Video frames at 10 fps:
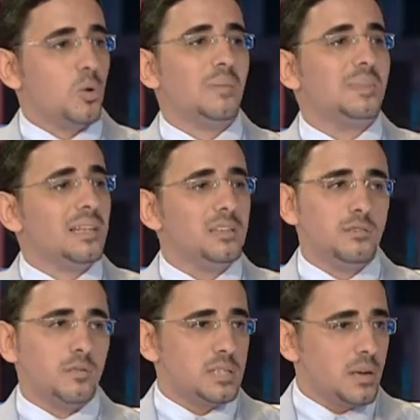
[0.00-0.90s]
ولم تأتي
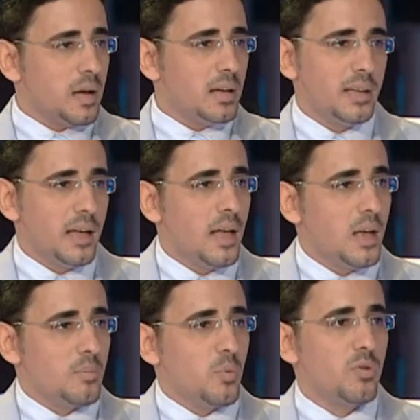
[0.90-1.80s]
سابقتها
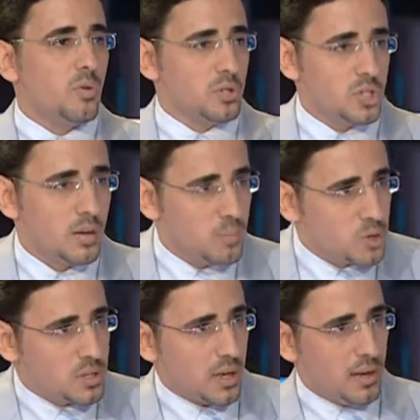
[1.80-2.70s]
منذ إنشاء
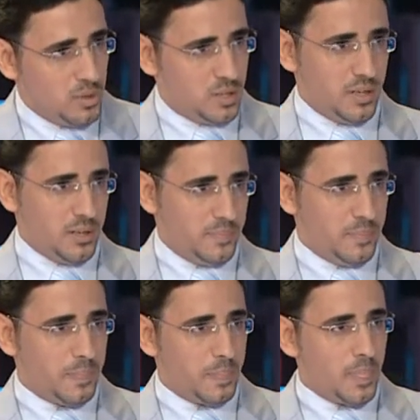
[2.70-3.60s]
البورصة المصرية
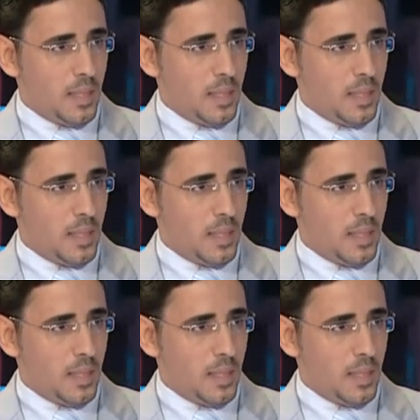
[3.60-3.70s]
أه.